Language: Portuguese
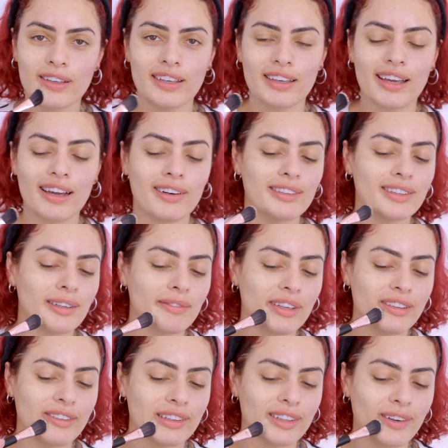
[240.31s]
o que é
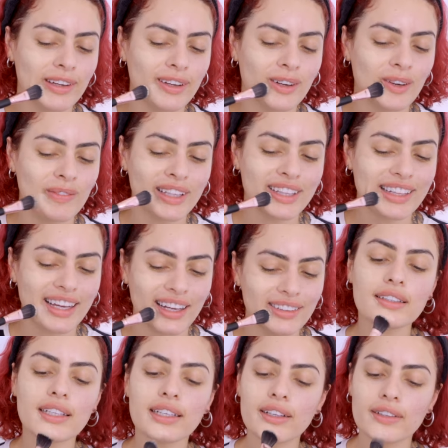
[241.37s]
altamente não recomendado. E
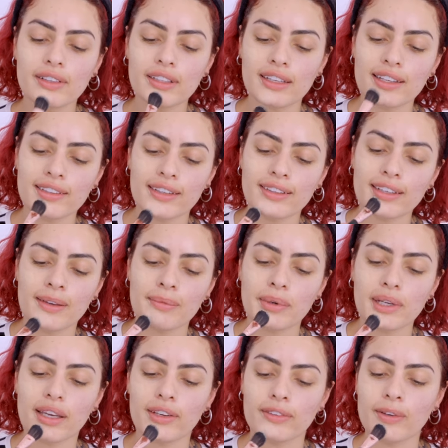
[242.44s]
aí eu vou trazendo aqui
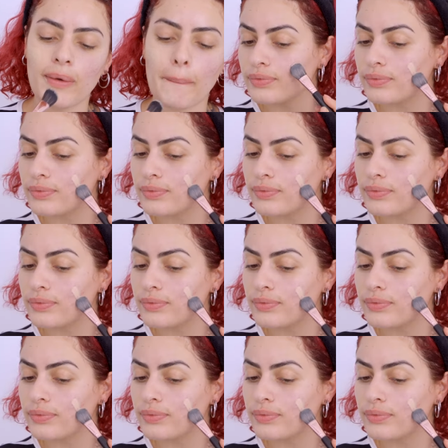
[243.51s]
buquejo.